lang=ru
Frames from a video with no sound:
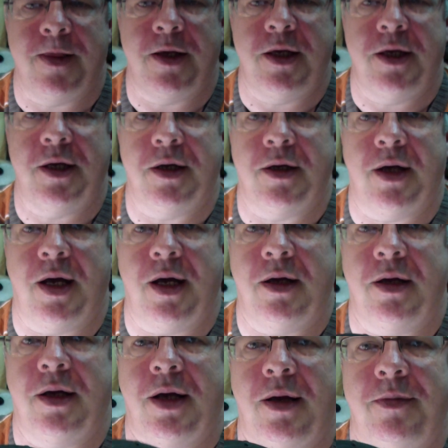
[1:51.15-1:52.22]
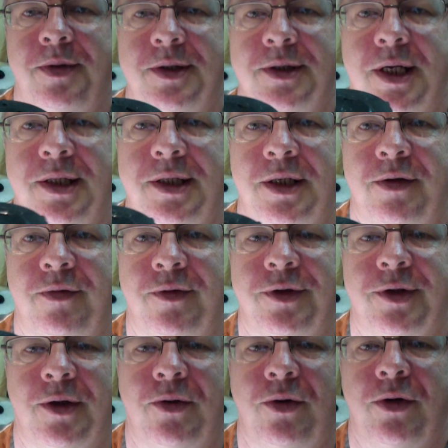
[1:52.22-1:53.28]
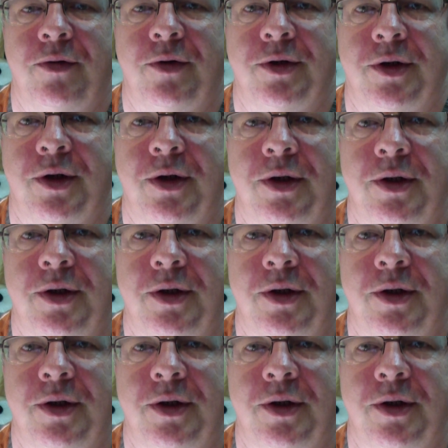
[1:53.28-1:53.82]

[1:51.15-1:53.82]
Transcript: И обязательно вот такой вот